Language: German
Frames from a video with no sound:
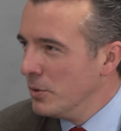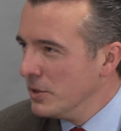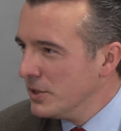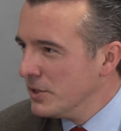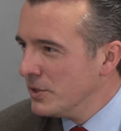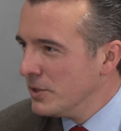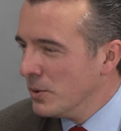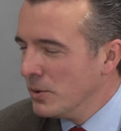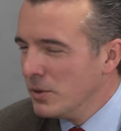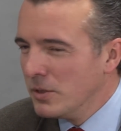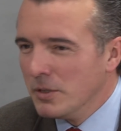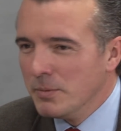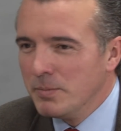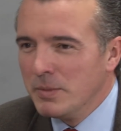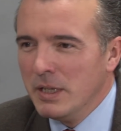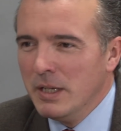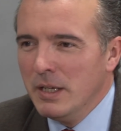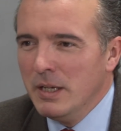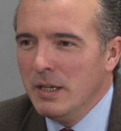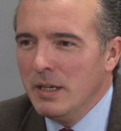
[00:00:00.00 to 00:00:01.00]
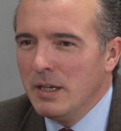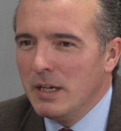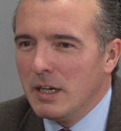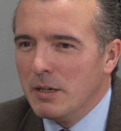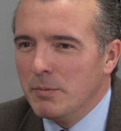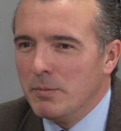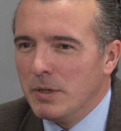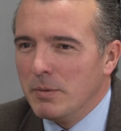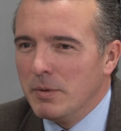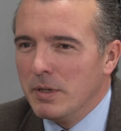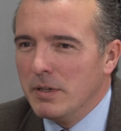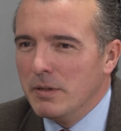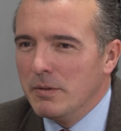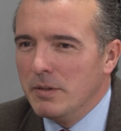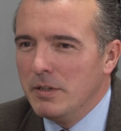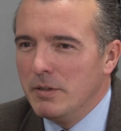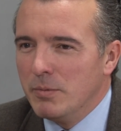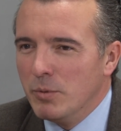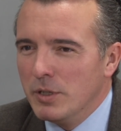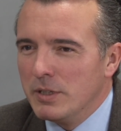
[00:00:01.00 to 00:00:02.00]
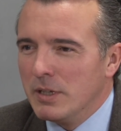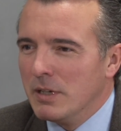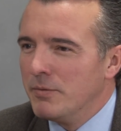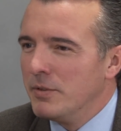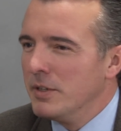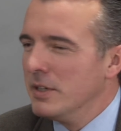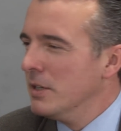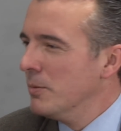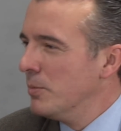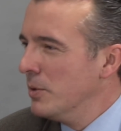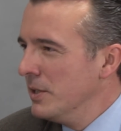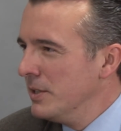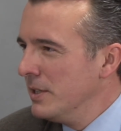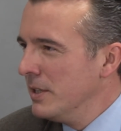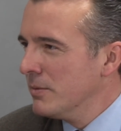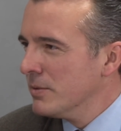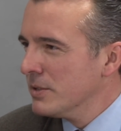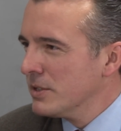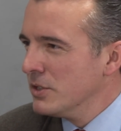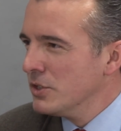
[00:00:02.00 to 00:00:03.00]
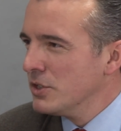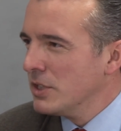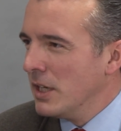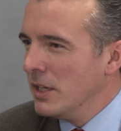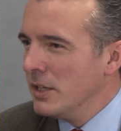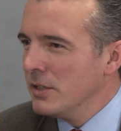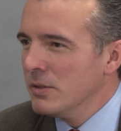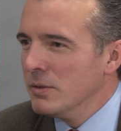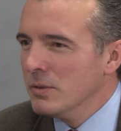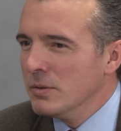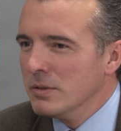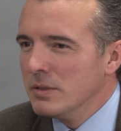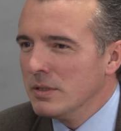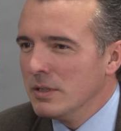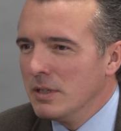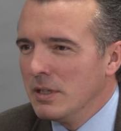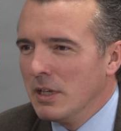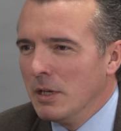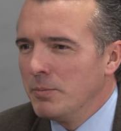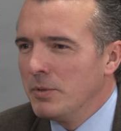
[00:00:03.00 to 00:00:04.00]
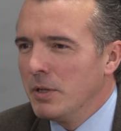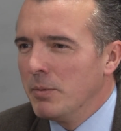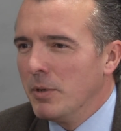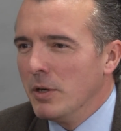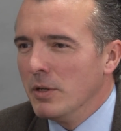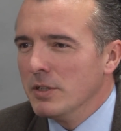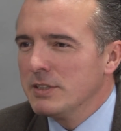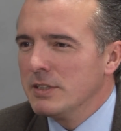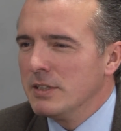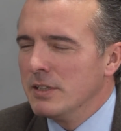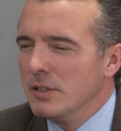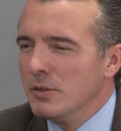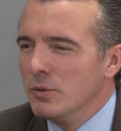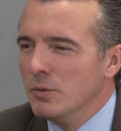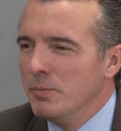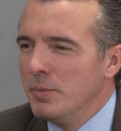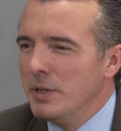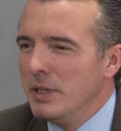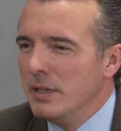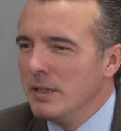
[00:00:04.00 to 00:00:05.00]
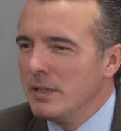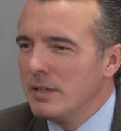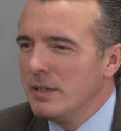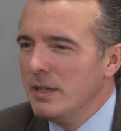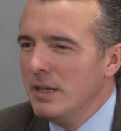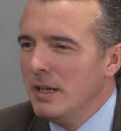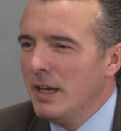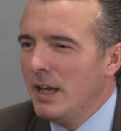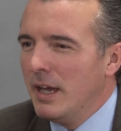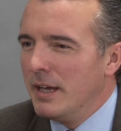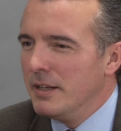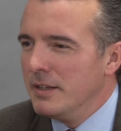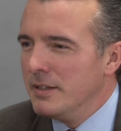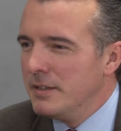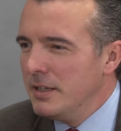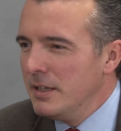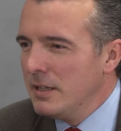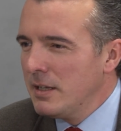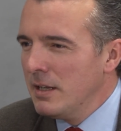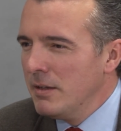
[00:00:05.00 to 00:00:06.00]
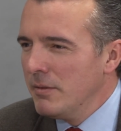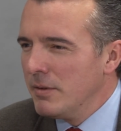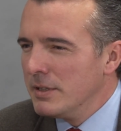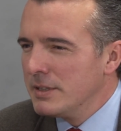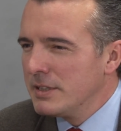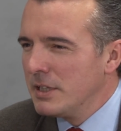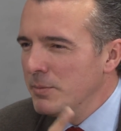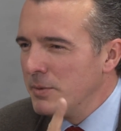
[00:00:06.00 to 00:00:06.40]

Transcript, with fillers: ja. Position gehabt. Ähm, aber ich wollte einfach in der Politik was gestalten und ich glaube, da braucht es dann nicht unbedingt einen Titel, weil es